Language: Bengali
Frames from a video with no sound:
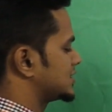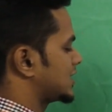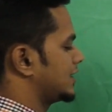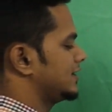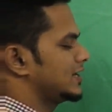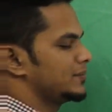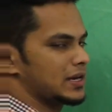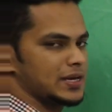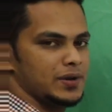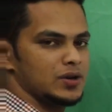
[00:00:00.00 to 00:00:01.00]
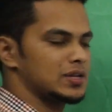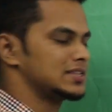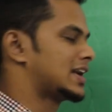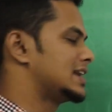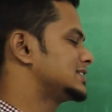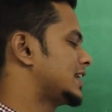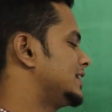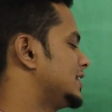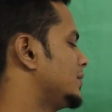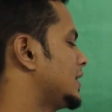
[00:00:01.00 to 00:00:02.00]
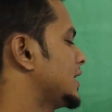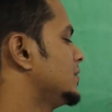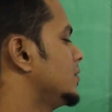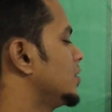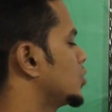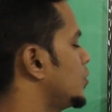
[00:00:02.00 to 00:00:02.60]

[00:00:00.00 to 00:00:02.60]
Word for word: ষাট ডিগ্রি মানটা বের করি তাহলে সাইন ষাট ডিগ্রি মানটা কীভাবে বের